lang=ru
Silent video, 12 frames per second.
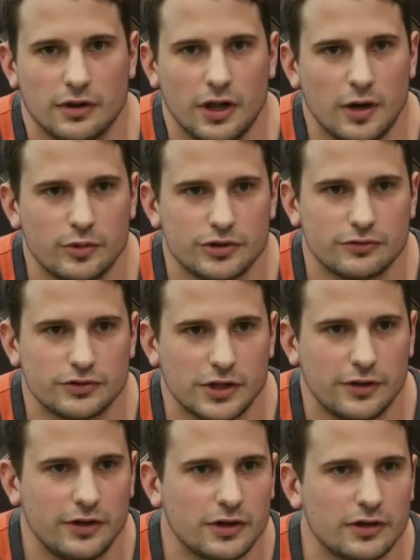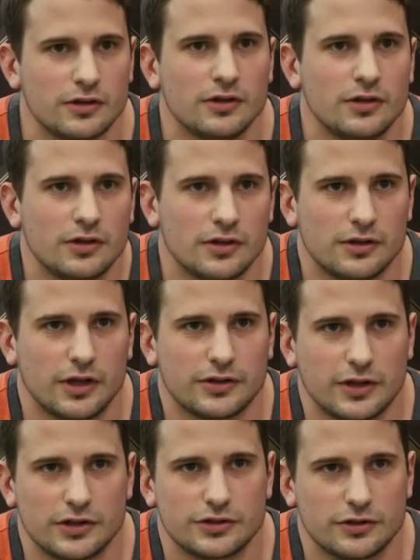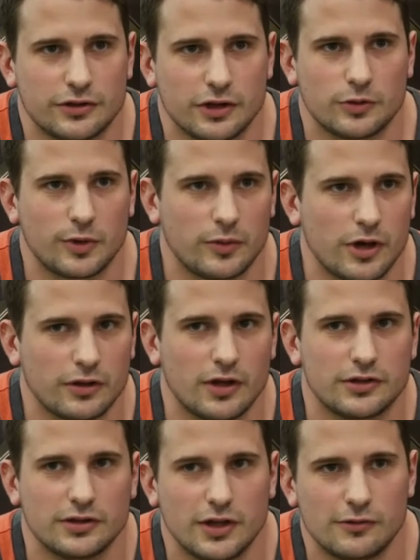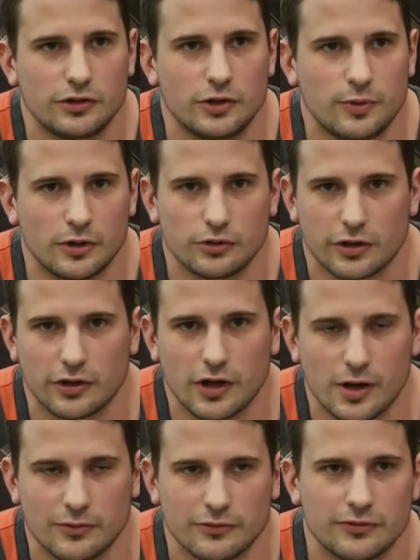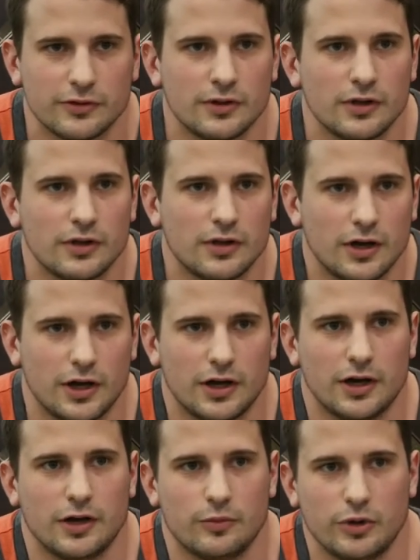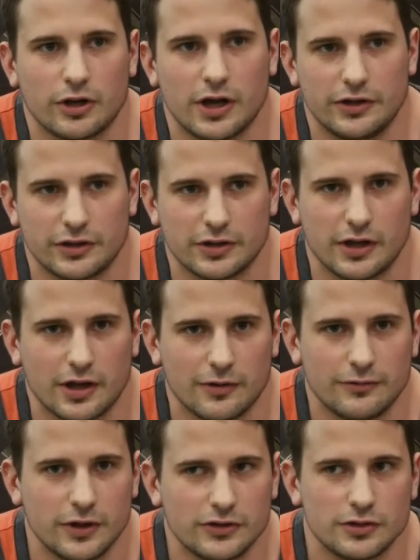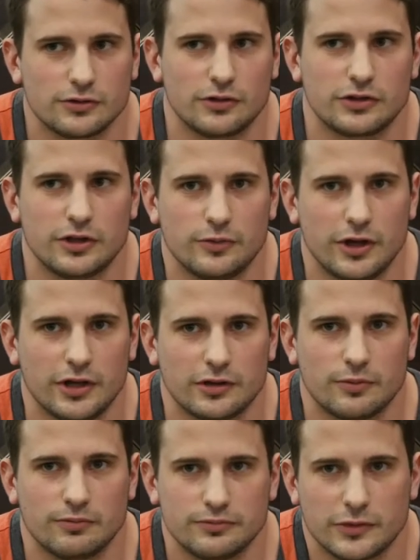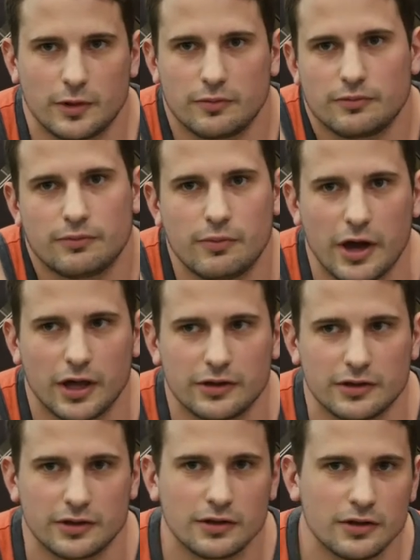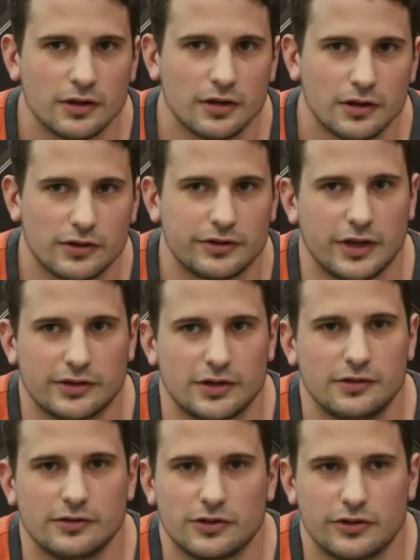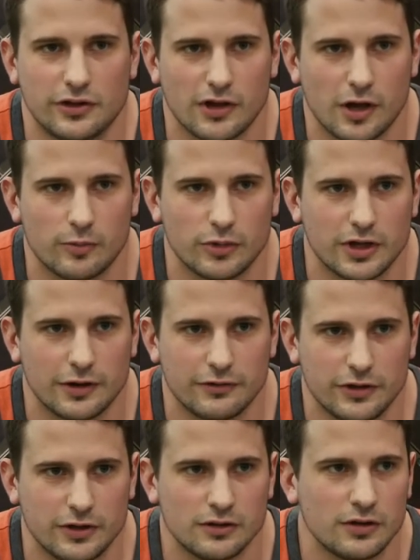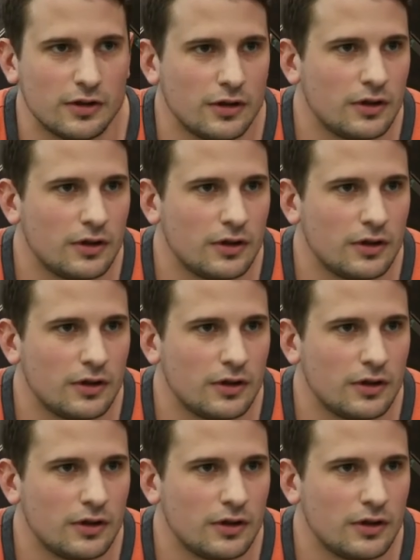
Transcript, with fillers: для обычного человека достаточно где-то примерно от 1 до 1,5 граммов белка на килограмм веса, то есть для меня это там порядка 100-120 грамм белка в день.